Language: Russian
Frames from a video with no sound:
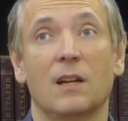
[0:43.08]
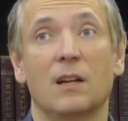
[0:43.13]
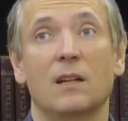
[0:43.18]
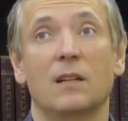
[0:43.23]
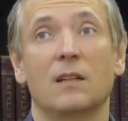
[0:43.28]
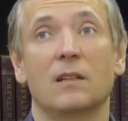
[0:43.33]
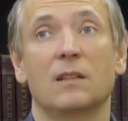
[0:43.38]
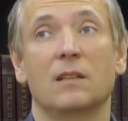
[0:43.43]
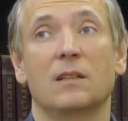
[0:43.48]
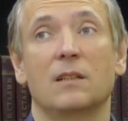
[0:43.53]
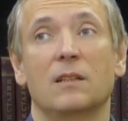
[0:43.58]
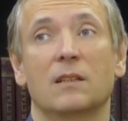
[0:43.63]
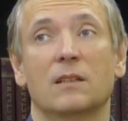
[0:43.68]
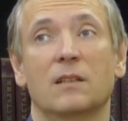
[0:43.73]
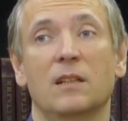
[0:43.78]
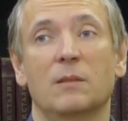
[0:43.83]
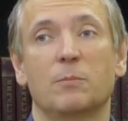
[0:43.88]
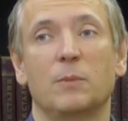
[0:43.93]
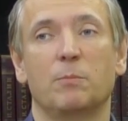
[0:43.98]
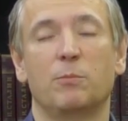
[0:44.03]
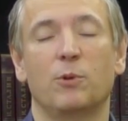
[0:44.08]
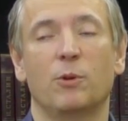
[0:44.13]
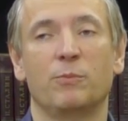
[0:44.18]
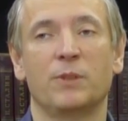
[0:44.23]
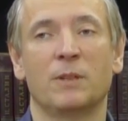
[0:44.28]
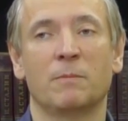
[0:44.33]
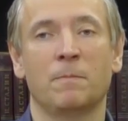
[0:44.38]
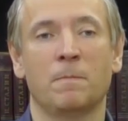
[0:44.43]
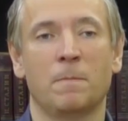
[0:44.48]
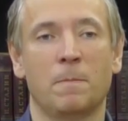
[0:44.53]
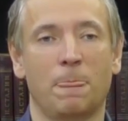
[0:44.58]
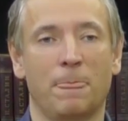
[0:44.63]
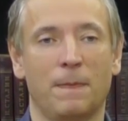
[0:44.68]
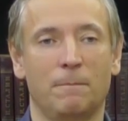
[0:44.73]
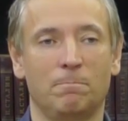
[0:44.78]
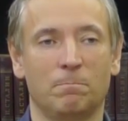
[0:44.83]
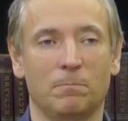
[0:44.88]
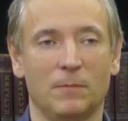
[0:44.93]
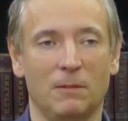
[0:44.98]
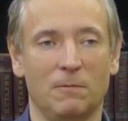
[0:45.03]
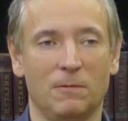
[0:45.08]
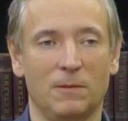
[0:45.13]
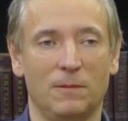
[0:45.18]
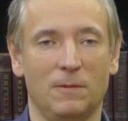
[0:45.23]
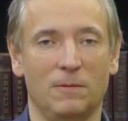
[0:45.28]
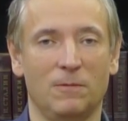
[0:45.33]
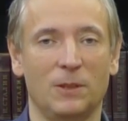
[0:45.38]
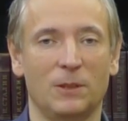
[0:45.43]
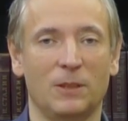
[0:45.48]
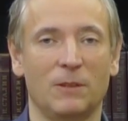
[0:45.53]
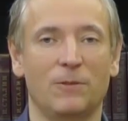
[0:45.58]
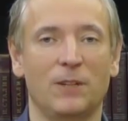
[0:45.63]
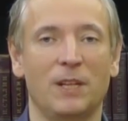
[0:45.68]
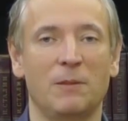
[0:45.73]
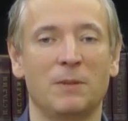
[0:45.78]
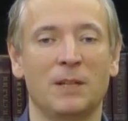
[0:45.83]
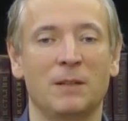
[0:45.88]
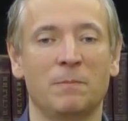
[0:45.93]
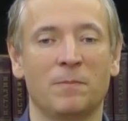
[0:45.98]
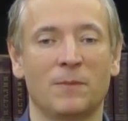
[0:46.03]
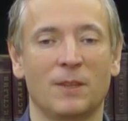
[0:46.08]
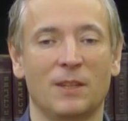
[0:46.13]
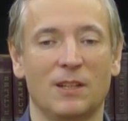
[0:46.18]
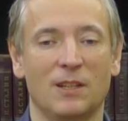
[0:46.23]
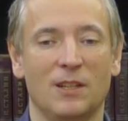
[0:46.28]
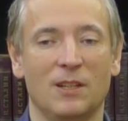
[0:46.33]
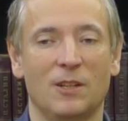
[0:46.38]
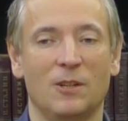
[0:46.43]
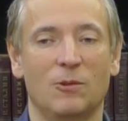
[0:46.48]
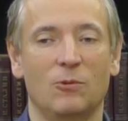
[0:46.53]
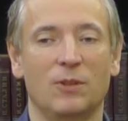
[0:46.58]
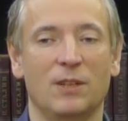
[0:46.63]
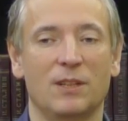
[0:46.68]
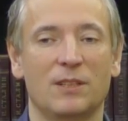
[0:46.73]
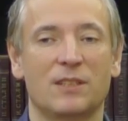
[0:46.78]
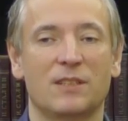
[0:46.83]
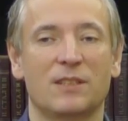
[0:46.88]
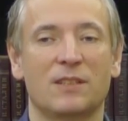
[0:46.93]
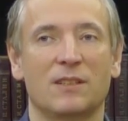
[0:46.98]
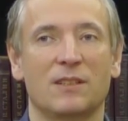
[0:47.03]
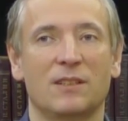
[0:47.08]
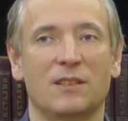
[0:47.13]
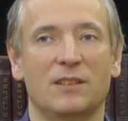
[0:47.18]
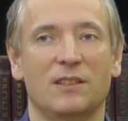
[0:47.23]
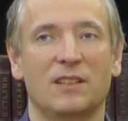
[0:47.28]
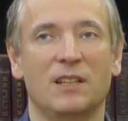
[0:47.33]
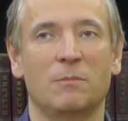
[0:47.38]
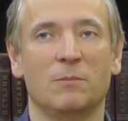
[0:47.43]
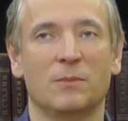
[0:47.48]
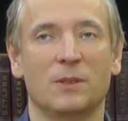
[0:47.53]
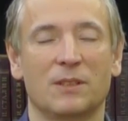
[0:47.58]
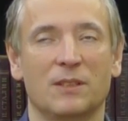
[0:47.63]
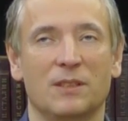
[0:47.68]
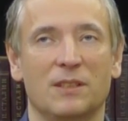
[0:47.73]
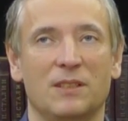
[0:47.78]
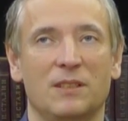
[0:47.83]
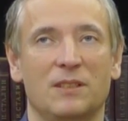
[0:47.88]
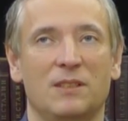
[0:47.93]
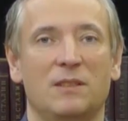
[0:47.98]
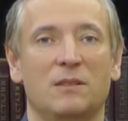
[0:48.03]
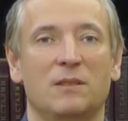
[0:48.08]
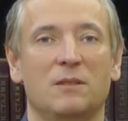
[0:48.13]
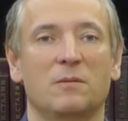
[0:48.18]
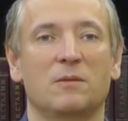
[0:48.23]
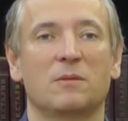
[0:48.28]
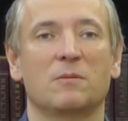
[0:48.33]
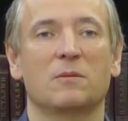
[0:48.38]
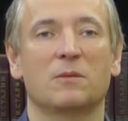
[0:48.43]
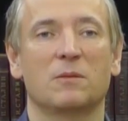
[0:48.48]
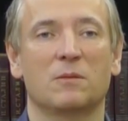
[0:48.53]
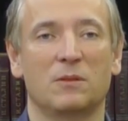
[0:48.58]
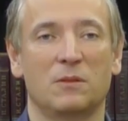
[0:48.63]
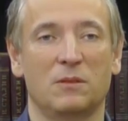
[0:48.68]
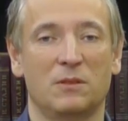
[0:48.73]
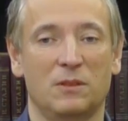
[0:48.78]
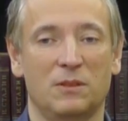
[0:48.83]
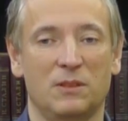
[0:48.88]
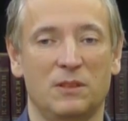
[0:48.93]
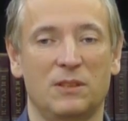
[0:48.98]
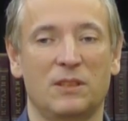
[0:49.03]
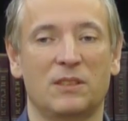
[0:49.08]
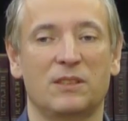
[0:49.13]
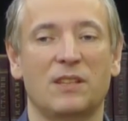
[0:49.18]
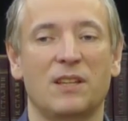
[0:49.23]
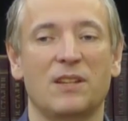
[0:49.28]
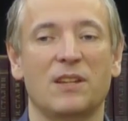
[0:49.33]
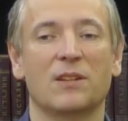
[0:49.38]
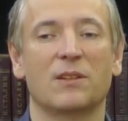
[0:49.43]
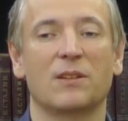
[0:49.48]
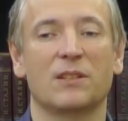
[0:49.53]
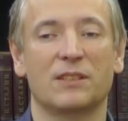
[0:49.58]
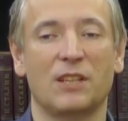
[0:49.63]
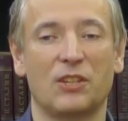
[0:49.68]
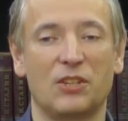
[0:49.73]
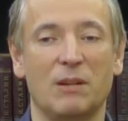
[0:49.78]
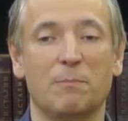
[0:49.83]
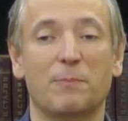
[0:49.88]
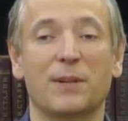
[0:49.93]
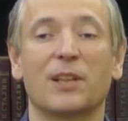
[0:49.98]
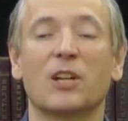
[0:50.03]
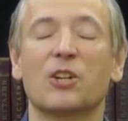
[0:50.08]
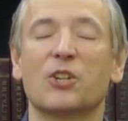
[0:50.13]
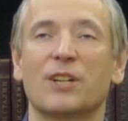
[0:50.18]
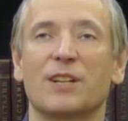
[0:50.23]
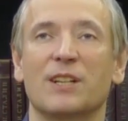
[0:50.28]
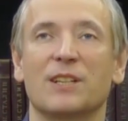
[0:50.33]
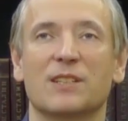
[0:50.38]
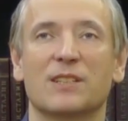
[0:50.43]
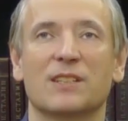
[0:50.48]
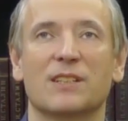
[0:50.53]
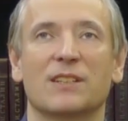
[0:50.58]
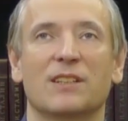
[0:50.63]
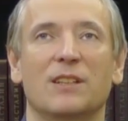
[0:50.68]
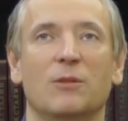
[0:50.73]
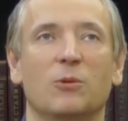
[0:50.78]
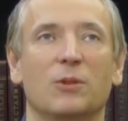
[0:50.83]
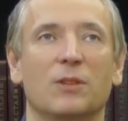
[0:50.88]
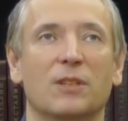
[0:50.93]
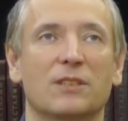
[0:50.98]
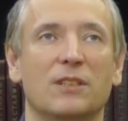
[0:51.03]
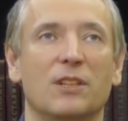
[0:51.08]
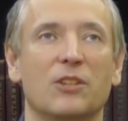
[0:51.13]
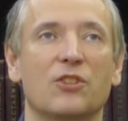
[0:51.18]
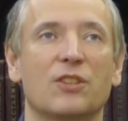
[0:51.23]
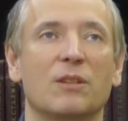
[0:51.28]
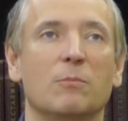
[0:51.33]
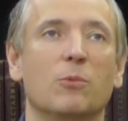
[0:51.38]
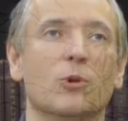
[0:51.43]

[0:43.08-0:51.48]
Э, как мы помним, в это время у нас там состоялось, точнее продолжается такое достаточно